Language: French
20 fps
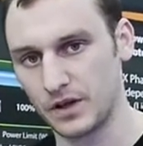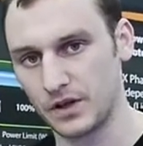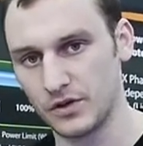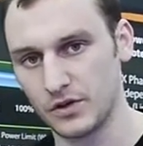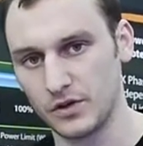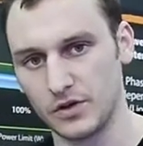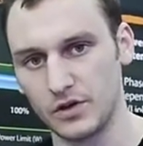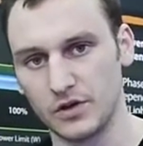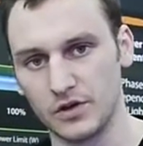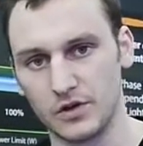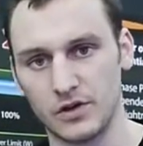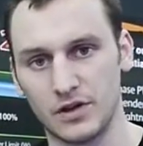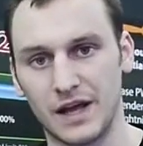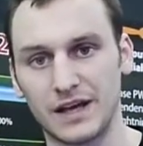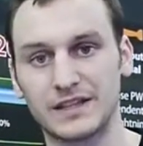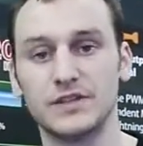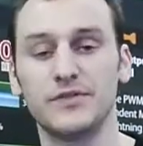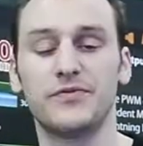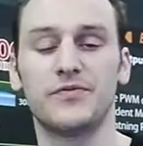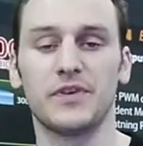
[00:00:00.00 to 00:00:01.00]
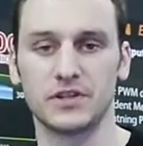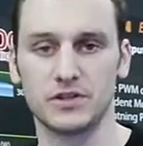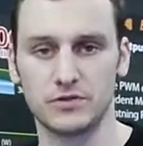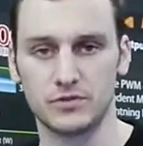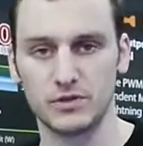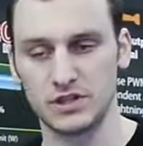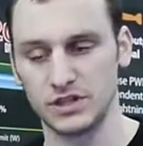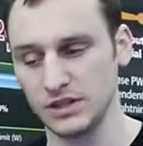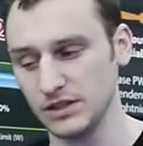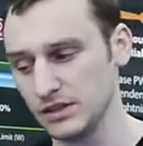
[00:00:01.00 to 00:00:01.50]
l'active le, fast
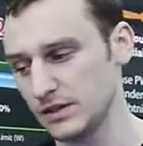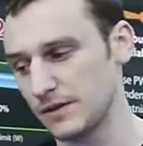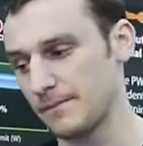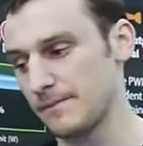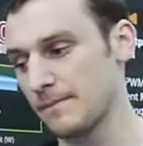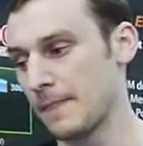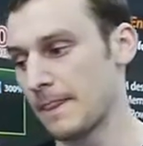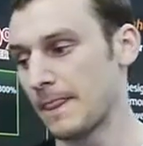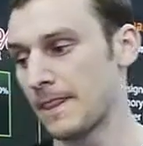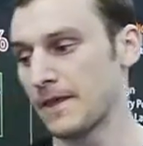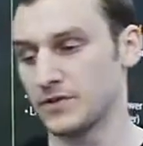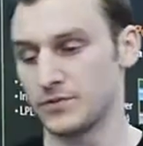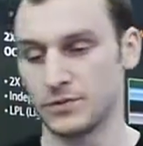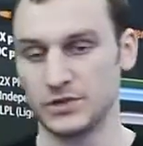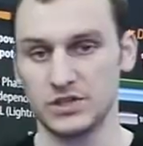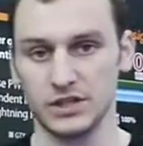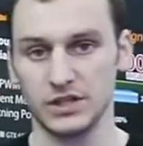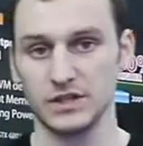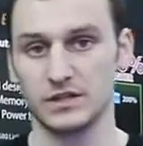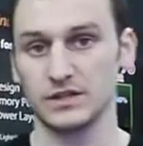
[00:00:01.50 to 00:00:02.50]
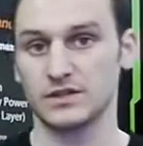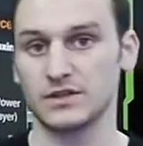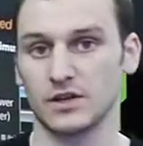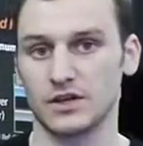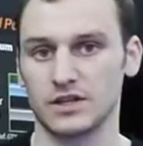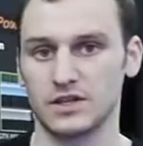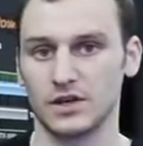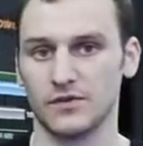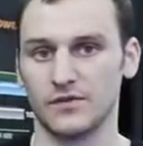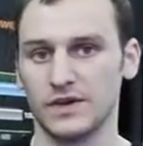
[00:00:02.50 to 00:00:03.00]
switching, switching
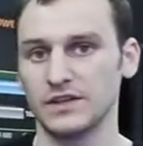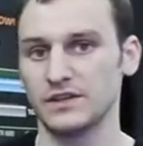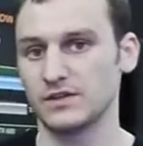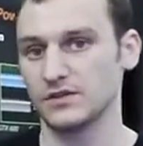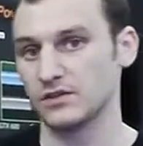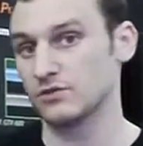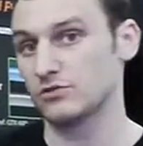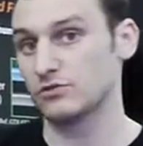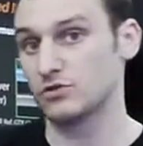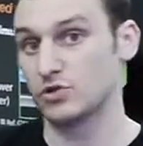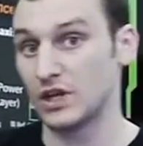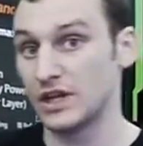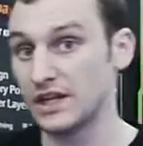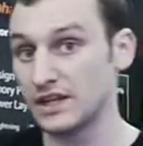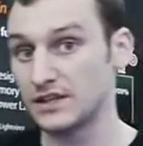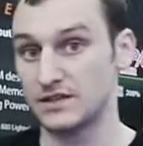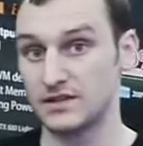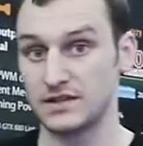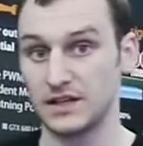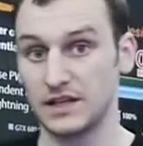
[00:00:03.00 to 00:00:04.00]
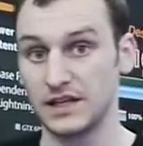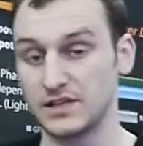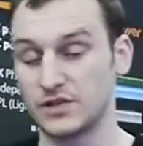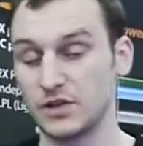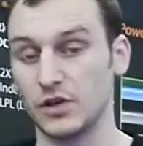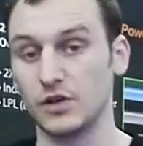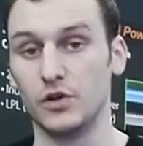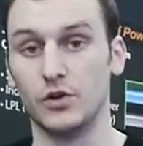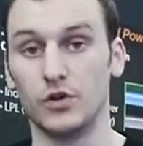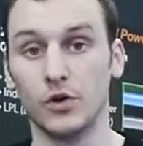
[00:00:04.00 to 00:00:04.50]
qui en fait
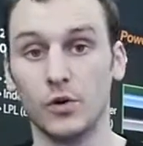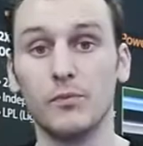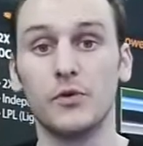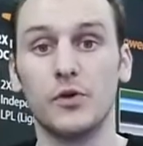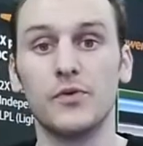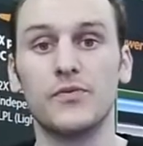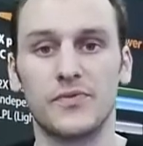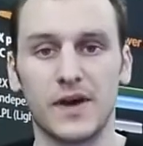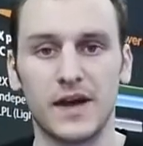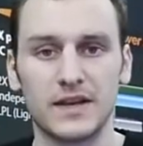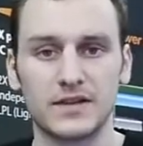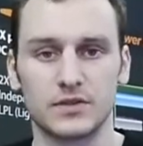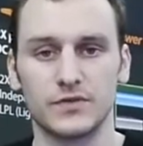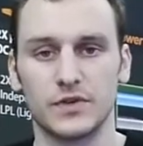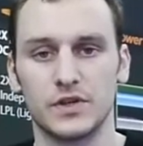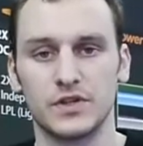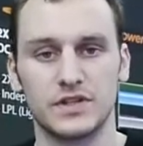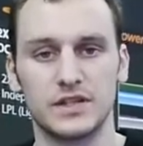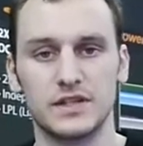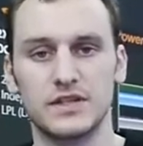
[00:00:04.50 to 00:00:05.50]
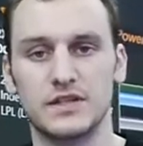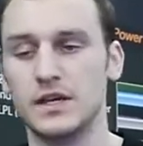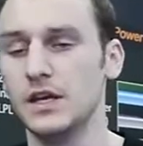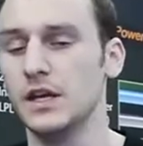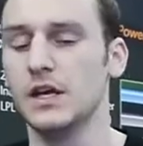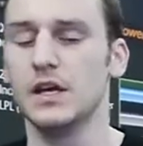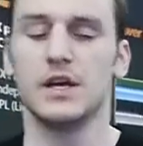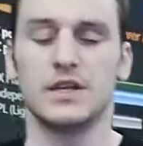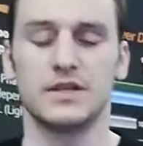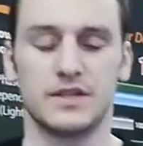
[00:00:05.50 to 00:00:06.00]
sélectionne le nombre de phases qu'on va utiliser.
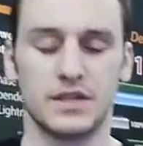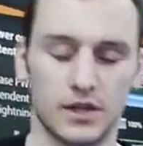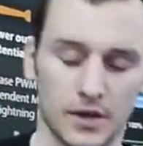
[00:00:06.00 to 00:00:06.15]
C'est